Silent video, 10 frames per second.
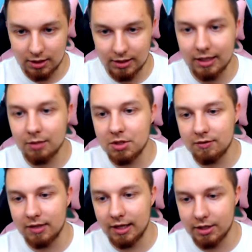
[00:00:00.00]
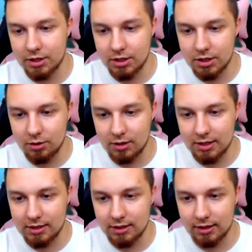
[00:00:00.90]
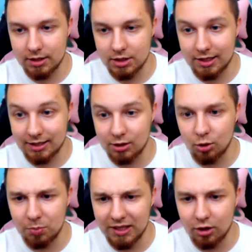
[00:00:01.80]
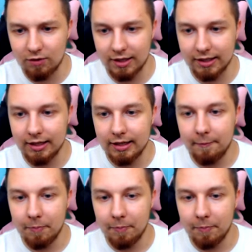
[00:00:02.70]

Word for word: ale tak mi się wydaje, że, że to nie jest jednak aż tak skomplikowane